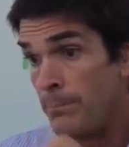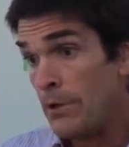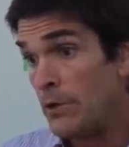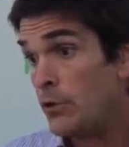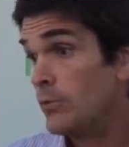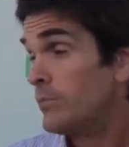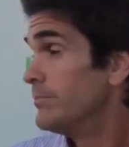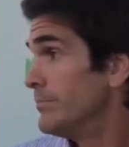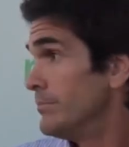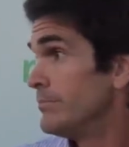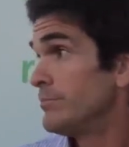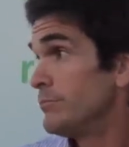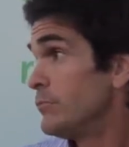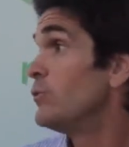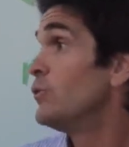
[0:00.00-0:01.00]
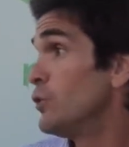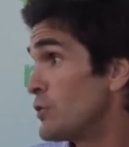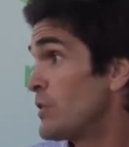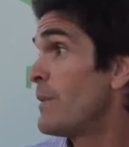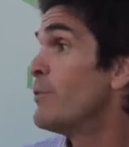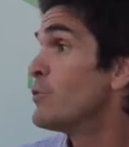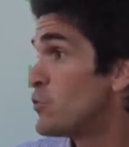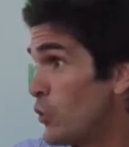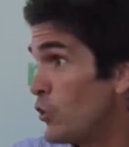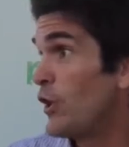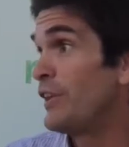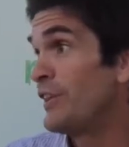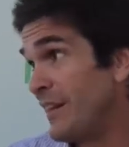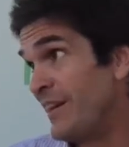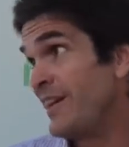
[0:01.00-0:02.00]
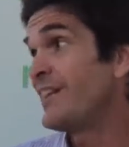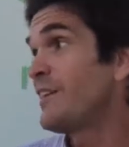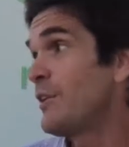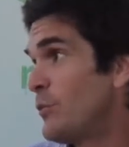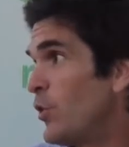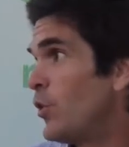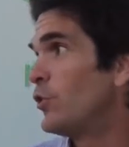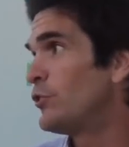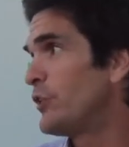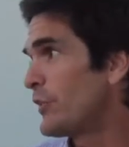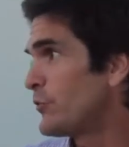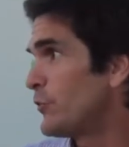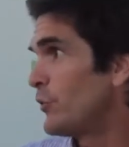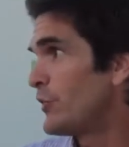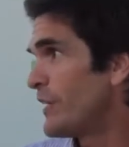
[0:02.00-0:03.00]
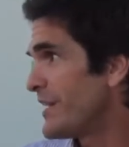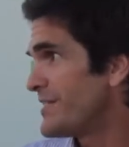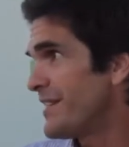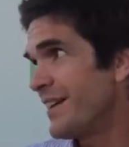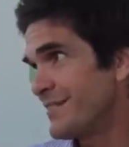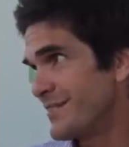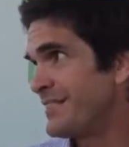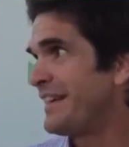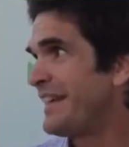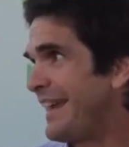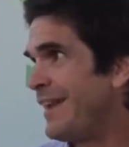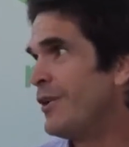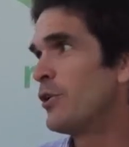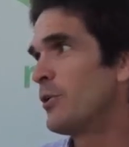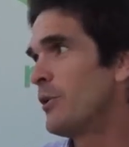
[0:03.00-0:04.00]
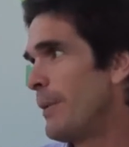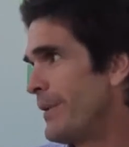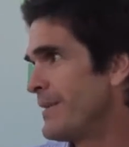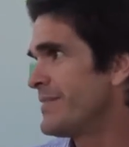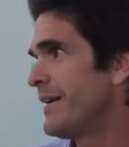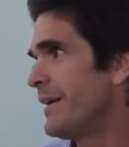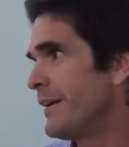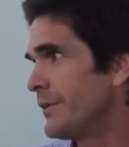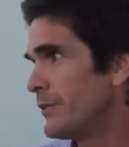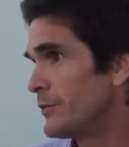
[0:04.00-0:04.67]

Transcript: pero no sabemos hoy, en este nuevo contexto de tasas, qué es lo que va a pasar.